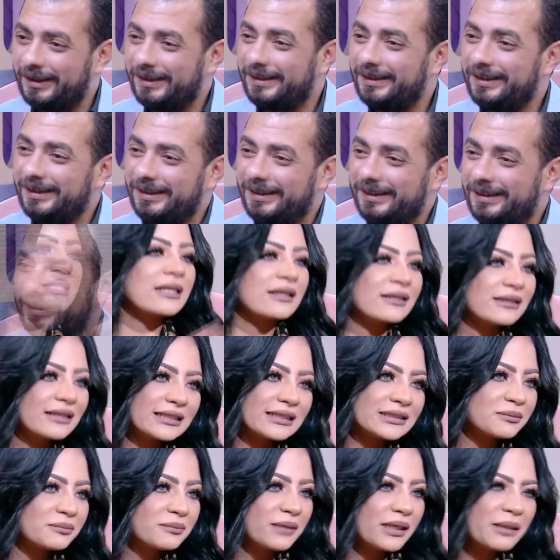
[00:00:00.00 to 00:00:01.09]
ندبسك لازم
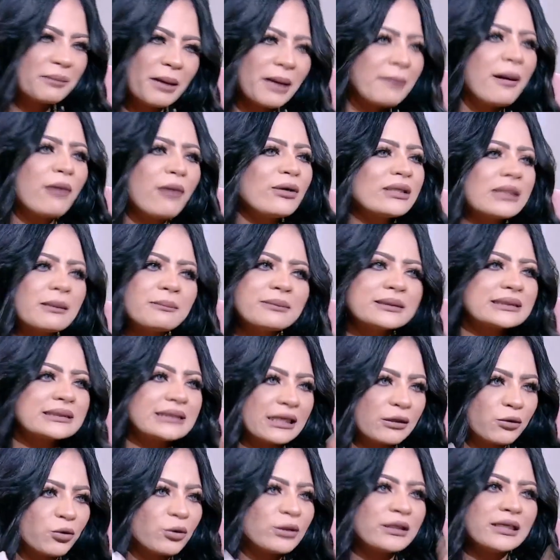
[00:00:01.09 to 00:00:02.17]
انا بحب قوي ادبس آه،
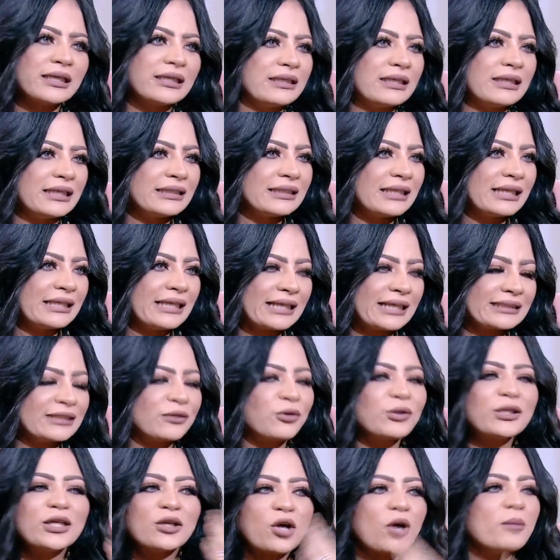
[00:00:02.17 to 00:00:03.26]
كل يعني كل
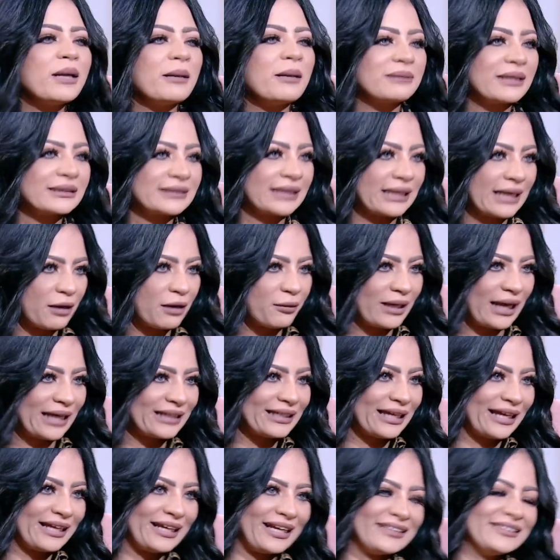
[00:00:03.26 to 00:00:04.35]
العملاء بتاعتي على الهواء الحقيقه
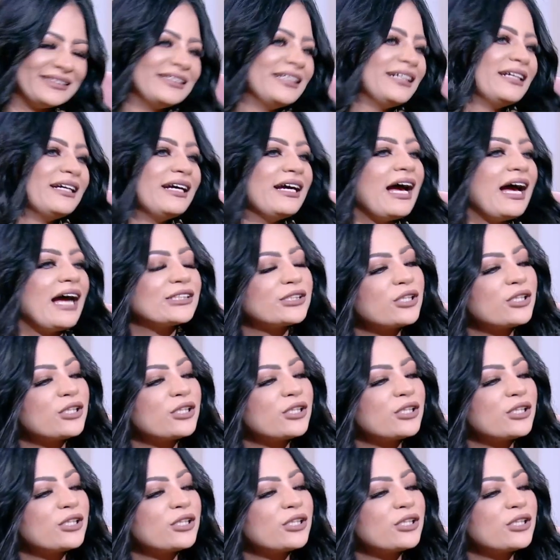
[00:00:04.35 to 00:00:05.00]
يعني عشان